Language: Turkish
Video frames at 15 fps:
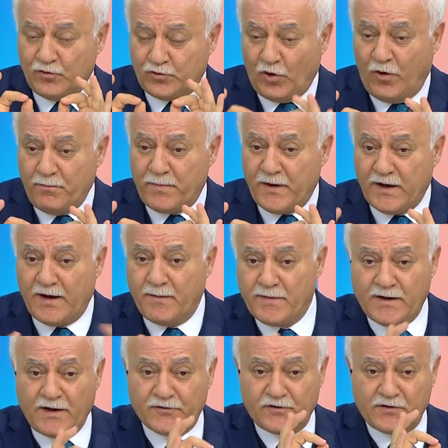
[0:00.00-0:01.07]
Son
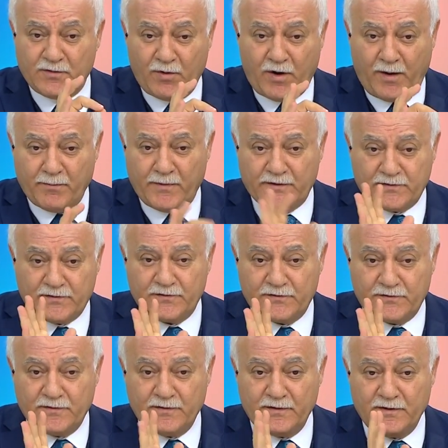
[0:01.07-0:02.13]
peygamber Hazreti
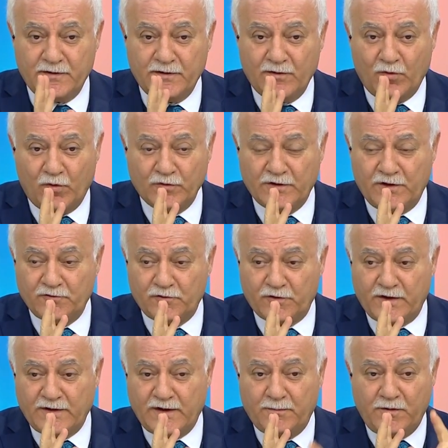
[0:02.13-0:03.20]
Muhammed'dir. Ondan
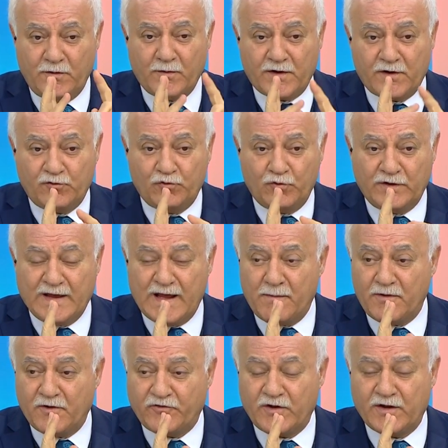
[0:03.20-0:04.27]
sonra Nebi ve Resul
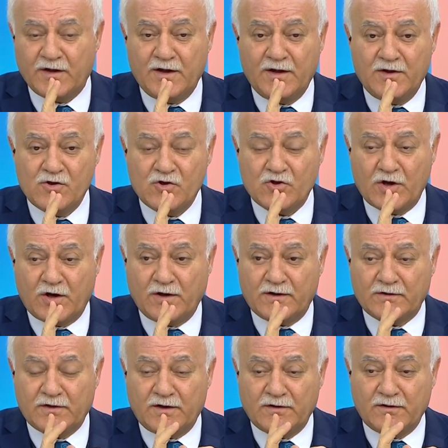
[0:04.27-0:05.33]
gelmeyecek.
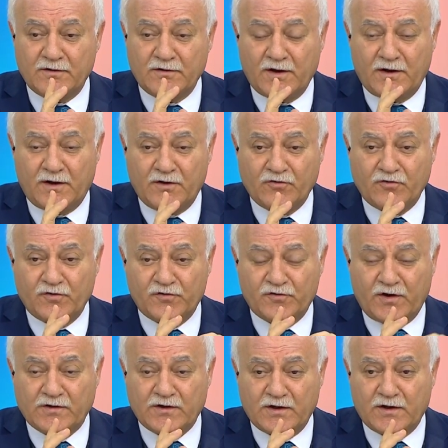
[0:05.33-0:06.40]
Şarlatan,
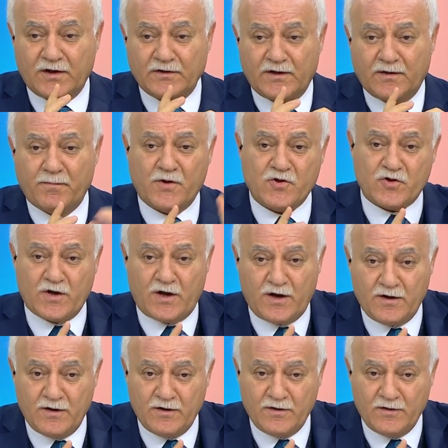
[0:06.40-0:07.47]
yalancı, sahtekarlar
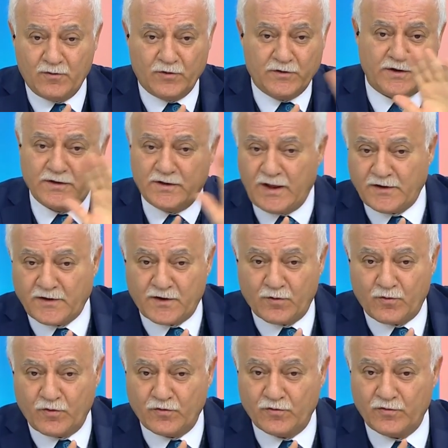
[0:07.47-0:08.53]
başka. Onları
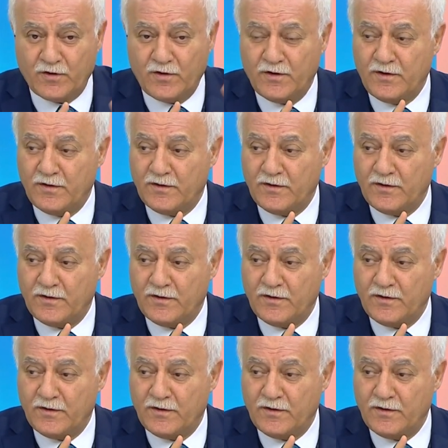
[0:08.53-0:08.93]
kenara koyun.